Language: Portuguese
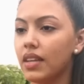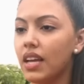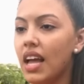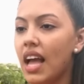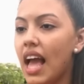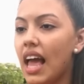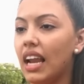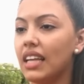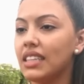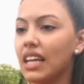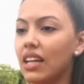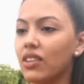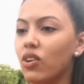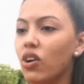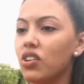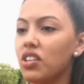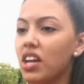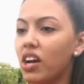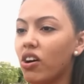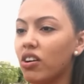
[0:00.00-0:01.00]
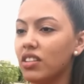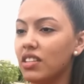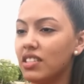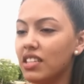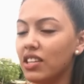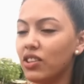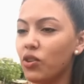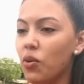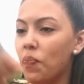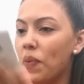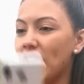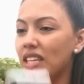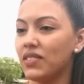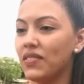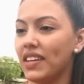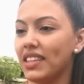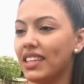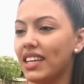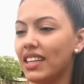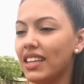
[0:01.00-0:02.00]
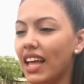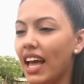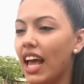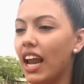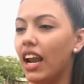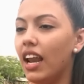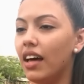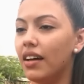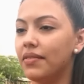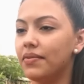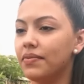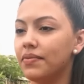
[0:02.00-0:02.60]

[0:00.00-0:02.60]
Ela tá doida com desentupar as ventas dela.